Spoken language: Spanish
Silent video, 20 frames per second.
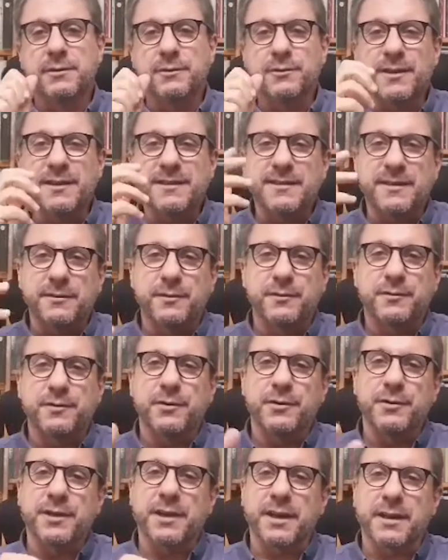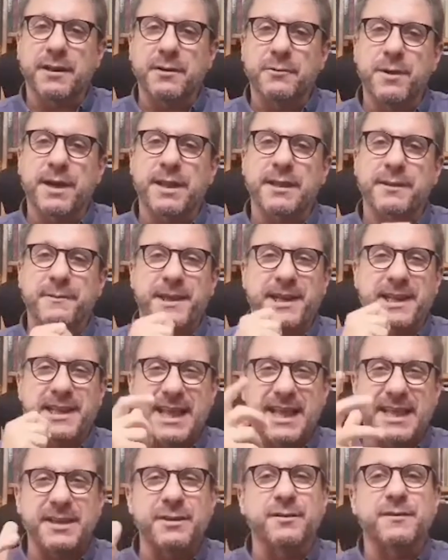una institución que resguarda
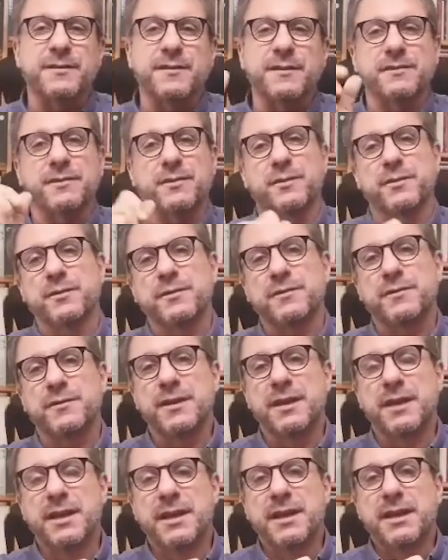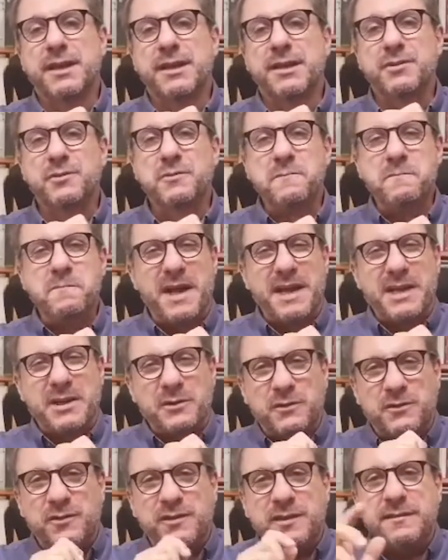verdaderos tesoros y un
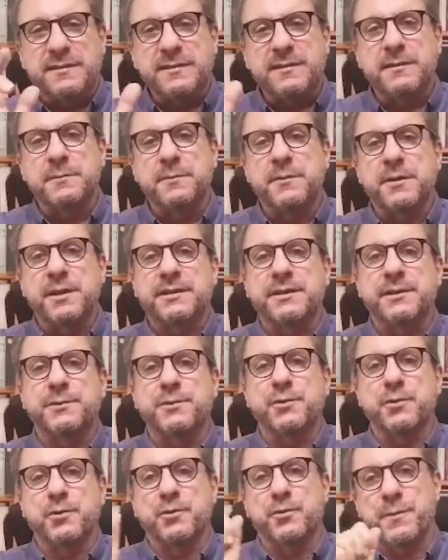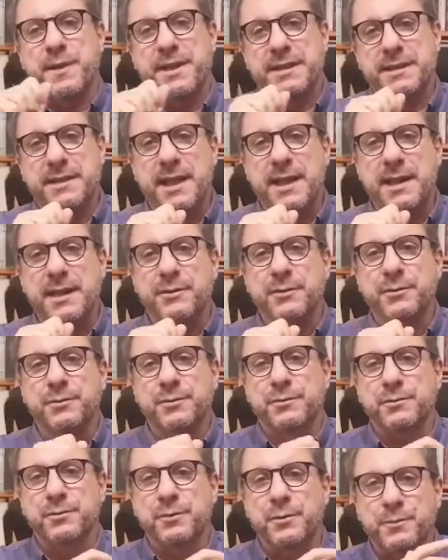valiosísimo archivo documental
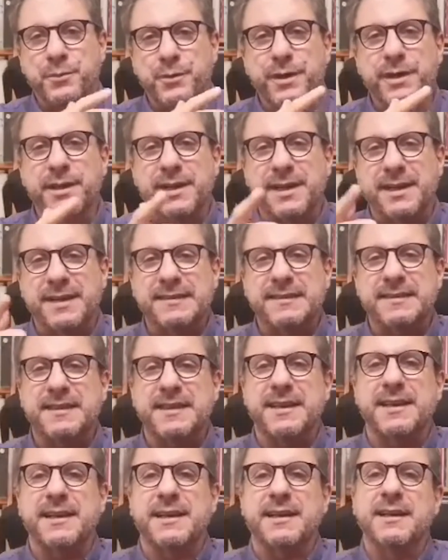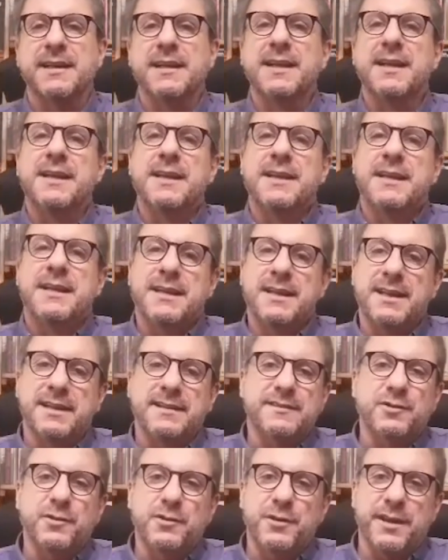donde uno puede rastrear la
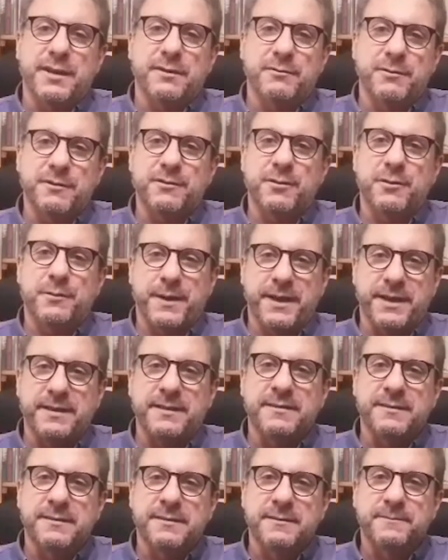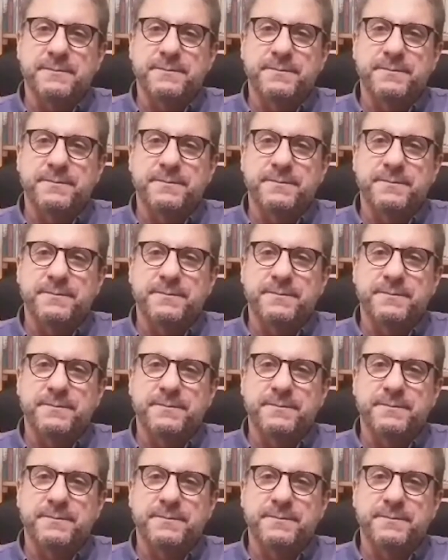historia de nuestro país,